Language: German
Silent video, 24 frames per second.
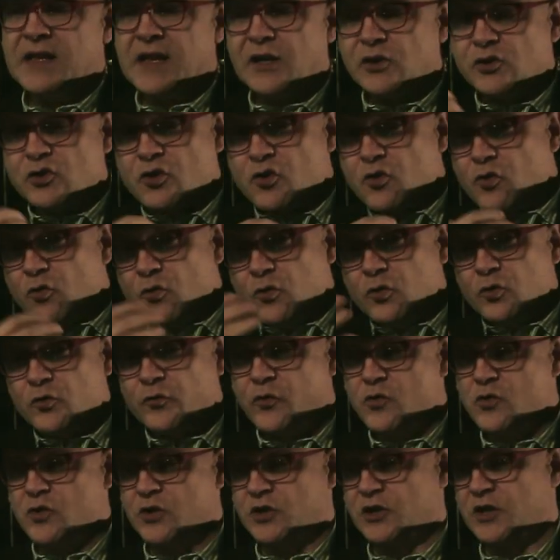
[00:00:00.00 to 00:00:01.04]
das gut
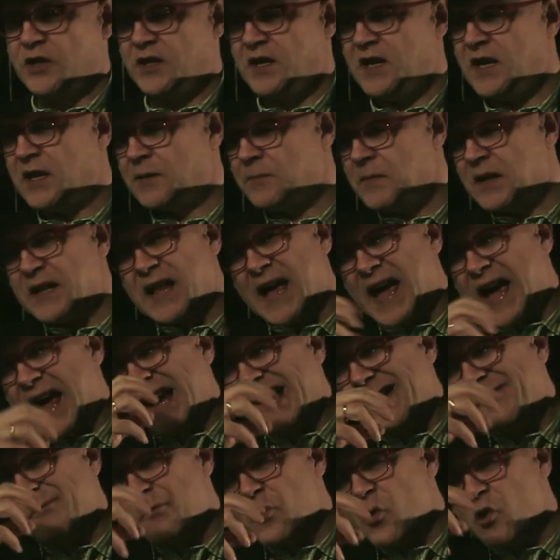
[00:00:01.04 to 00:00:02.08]
funktioniert mit
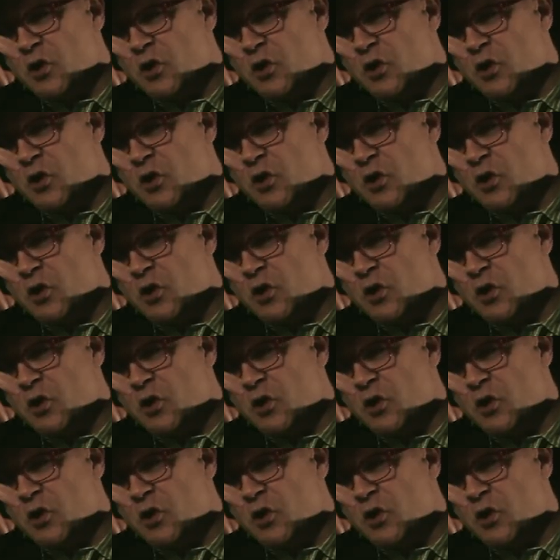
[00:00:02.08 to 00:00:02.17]
allen